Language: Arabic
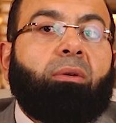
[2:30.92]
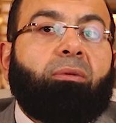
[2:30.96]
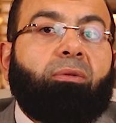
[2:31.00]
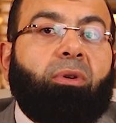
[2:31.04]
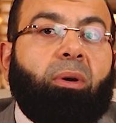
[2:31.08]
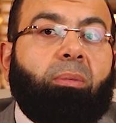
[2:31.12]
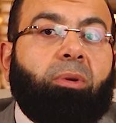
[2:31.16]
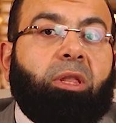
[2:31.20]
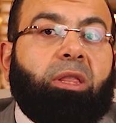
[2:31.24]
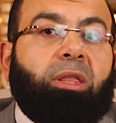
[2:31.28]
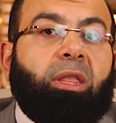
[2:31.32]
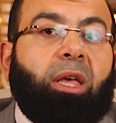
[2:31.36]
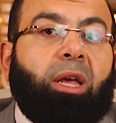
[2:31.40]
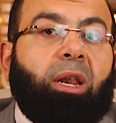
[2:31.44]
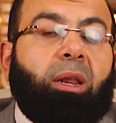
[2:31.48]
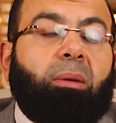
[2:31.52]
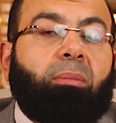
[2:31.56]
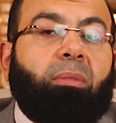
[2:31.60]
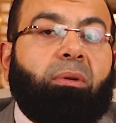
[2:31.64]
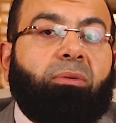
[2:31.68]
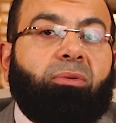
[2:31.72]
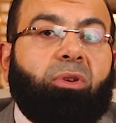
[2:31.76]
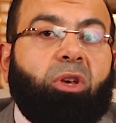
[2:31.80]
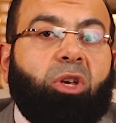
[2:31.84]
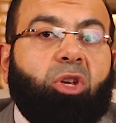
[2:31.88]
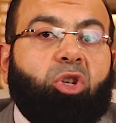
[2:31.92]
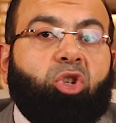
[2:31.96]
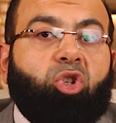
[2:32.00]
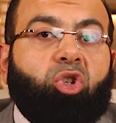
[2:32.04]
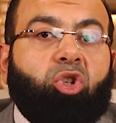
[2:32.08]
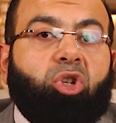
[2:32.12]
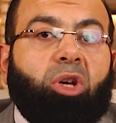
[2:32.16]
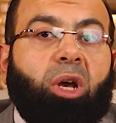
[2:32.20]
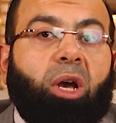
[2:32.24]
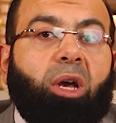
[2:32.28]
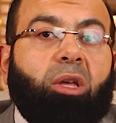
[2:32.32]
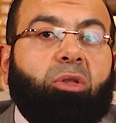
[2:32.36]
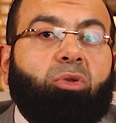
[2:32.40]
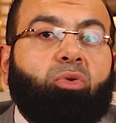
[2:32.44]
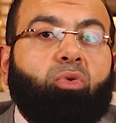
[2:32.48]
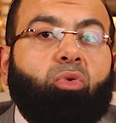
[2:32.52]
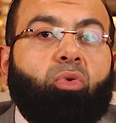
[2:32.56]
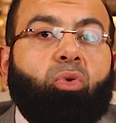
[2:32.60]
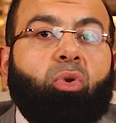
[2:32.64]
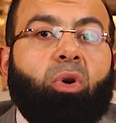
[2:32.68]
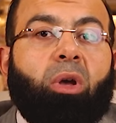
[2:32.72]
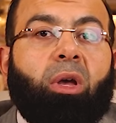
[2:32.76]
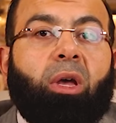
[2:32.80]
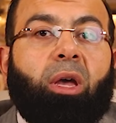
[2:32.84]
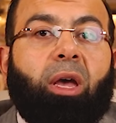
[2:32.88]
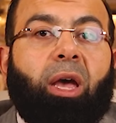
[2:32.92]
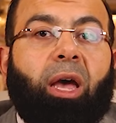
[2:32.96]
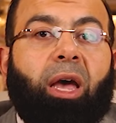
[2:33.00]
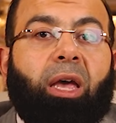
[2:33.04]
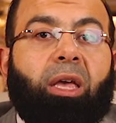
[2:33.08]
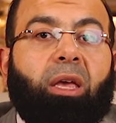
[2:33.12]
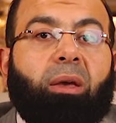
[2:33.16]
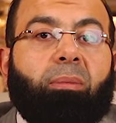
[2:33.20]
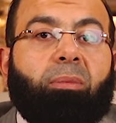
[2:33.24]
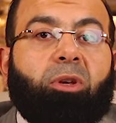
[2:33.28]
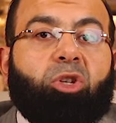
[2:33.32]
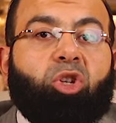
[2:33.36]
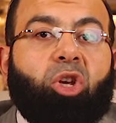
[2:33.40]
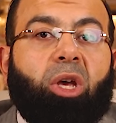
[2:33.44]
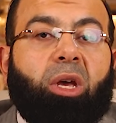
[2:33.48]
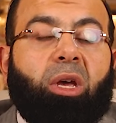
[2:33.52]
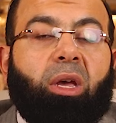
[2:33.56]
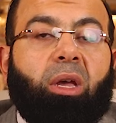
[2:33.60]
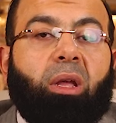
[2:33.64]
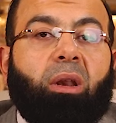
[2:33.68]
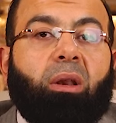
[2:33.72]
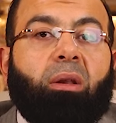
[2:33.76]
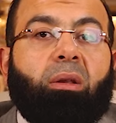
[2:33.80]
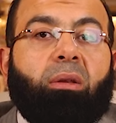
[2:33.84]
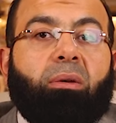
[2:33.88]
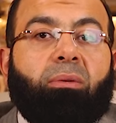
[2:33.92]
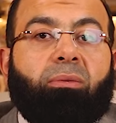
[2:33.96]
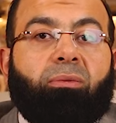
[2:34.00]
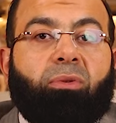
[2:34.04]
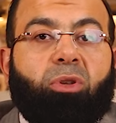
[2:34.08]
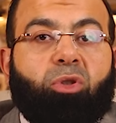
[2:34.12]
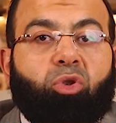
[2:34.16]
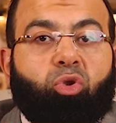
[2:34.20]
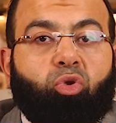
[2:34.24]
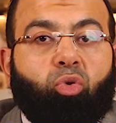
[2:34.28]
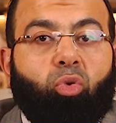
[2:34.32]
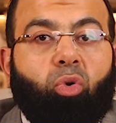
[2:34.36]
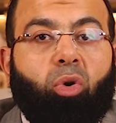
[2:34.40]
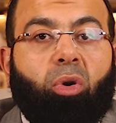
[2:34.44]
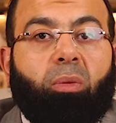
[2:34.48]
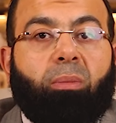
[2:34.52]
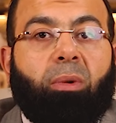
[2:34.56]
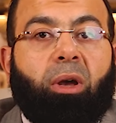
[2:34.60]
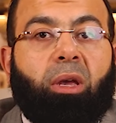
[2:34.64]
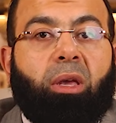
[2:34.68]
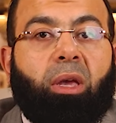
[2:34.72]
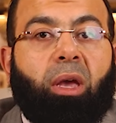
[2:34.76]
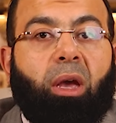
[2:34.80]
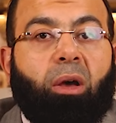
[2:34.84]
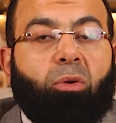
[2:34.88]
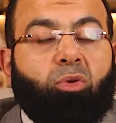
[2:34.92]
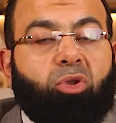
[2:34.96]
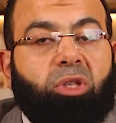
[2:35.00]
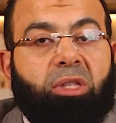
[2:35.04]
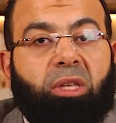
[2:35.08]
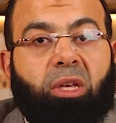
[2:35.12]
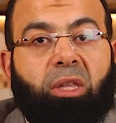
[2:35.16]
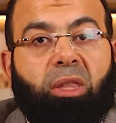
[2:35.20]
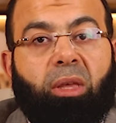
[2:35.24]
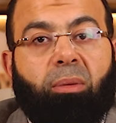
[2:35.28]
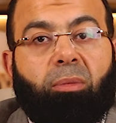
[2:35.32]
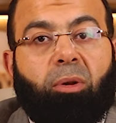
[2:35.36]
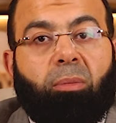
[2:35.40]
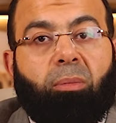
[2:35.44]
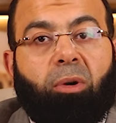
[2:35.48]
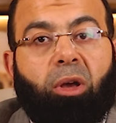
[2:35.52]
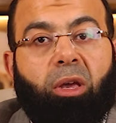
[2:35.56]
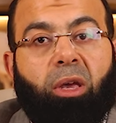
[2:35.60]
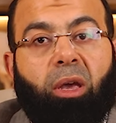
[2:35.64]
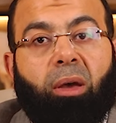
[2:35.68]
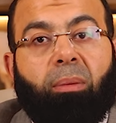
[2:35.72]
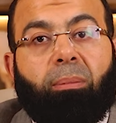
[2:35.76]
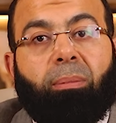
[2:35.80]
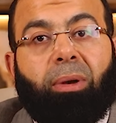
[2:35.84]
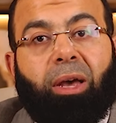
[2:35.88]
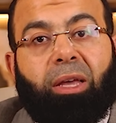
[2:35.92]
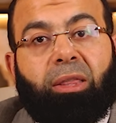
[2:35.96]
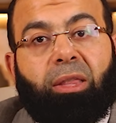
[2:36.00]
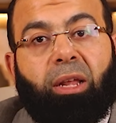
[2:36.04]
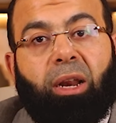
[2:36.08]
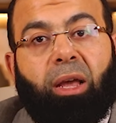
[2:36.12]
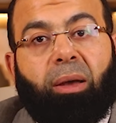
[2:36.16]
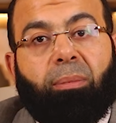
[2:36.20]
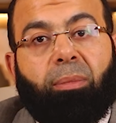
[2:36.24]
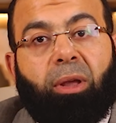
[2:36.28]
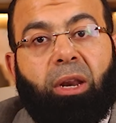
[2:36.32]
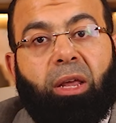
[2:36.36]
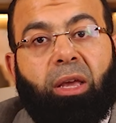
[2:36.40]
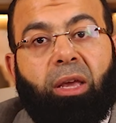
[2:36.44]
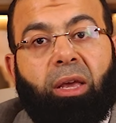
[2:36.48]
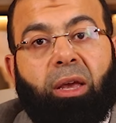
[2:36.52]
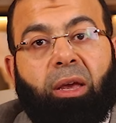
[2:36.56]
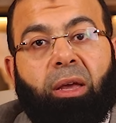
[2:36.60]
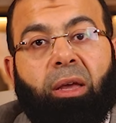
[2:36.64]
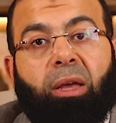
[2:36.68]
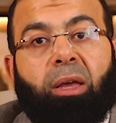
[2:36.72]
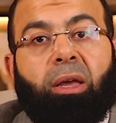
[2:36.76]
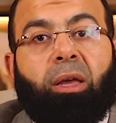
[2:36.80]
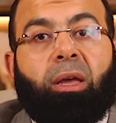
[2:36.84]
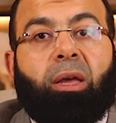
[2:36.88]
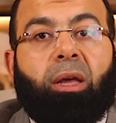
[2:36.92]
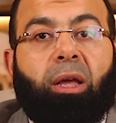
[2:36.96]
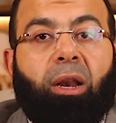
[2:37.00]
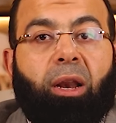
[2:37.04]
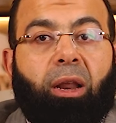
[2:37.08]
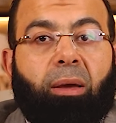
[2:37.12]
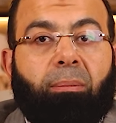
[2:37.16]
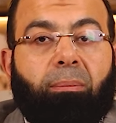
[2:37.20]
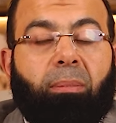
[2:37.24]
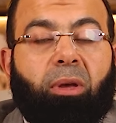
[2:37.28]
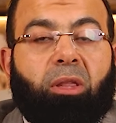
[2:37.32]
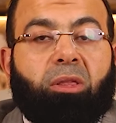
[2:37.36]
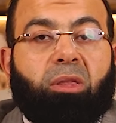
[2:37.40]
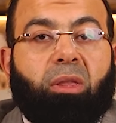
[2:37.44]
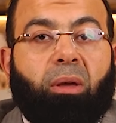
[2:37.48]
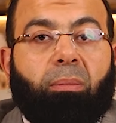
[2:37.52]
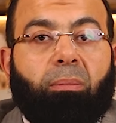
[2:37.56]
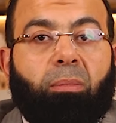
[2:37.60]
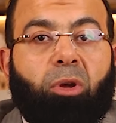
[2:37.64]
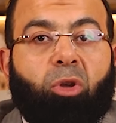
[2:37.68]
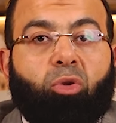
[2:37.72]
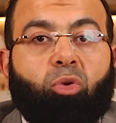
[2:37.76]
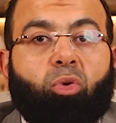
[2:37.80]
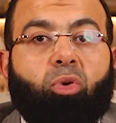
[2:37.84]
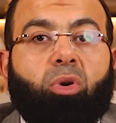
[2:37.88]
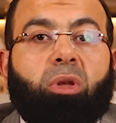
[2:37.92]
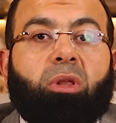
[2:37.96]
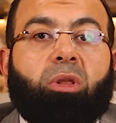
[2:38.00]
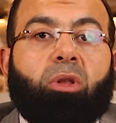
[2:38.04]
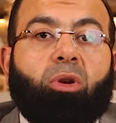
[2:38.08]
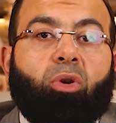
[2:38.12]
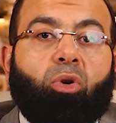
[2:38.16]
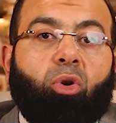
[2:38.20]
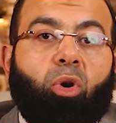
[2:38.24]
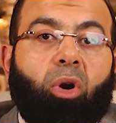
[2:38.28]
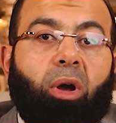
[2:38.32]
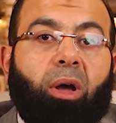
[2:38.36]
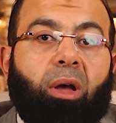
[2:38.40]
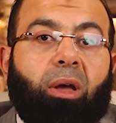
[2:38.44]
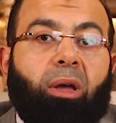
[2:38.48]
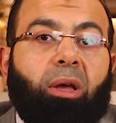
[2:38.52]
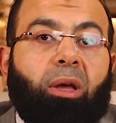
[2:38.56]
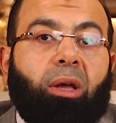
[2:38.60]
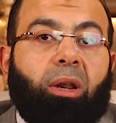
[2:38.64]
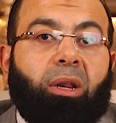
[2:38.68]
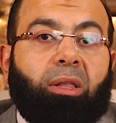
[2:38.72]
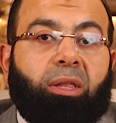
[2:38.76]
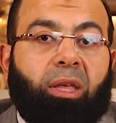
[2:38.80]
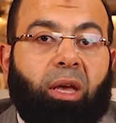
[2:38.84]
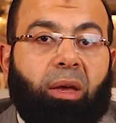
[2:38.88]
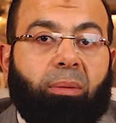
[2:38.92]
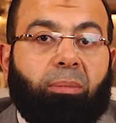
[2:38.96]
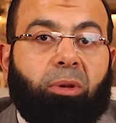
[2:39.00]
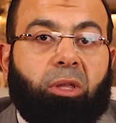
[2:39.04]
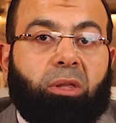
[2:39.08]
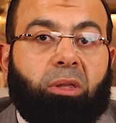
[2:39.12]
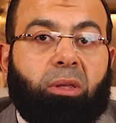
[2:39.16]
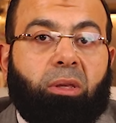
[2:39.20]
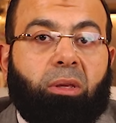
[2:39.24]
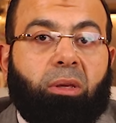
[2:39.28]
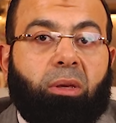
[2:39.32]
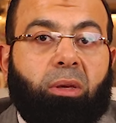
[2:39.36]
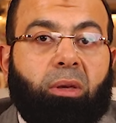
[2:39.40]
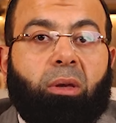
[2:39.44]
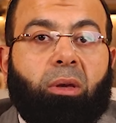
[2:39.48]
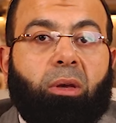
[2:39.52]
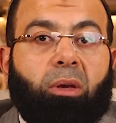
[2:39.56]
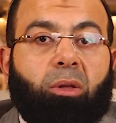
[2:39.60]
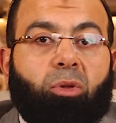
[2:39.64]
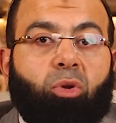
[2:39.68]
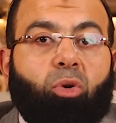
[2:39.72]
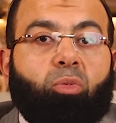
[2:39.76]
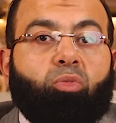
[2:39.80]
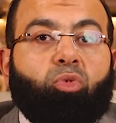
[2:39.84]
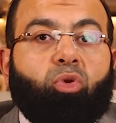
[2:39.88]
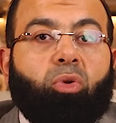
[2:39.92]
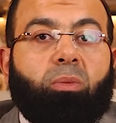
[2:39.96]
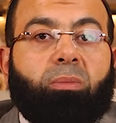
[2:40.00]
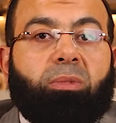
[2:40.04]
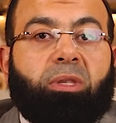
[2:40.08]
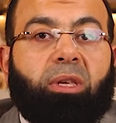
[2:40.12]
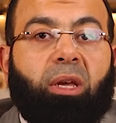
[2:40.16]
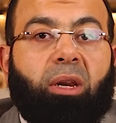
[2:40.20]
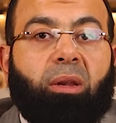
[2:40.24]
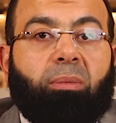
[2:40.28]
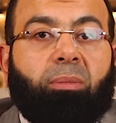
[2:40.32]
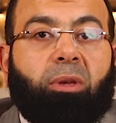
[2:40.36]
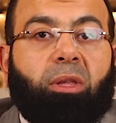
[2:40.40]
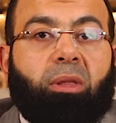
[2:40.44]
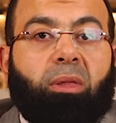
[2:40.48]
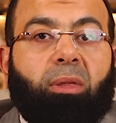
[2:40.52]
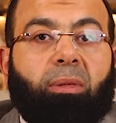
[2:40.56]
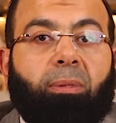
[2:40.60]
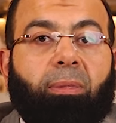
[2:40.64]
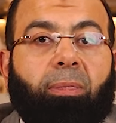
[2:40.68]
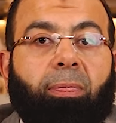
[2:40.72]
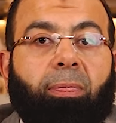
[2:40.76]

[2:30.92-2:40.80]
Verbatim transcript: فبالتالي مفيش عنده اي مشاكل في نزول الميه او استخدام الميه بعد العمليه لما نطمنه ان الرقعه التأمت دمتم سالمين